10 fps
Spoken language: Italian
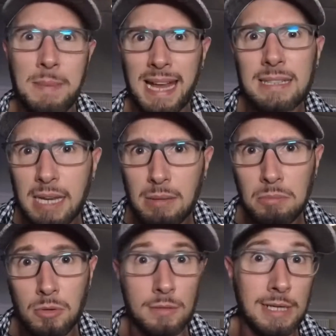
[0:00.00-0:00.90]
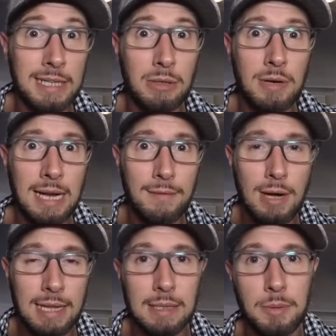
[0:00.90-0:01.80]
metri, non vorrei dire una
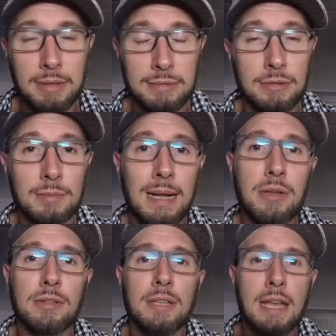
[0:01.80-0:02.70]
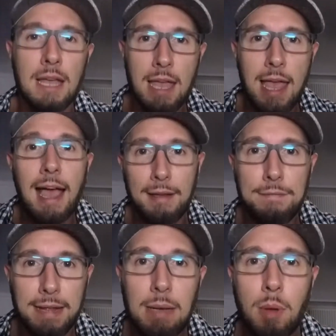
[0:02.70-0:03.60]
cavolata, però se non sbaglio sì, a
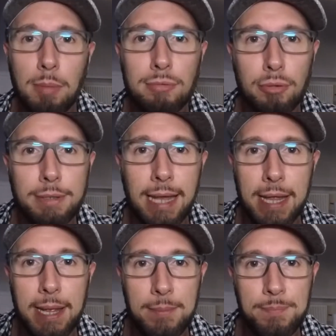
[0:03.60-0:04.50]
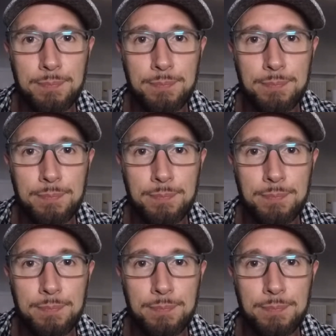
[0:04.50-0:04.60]
fare il bob su rotaia.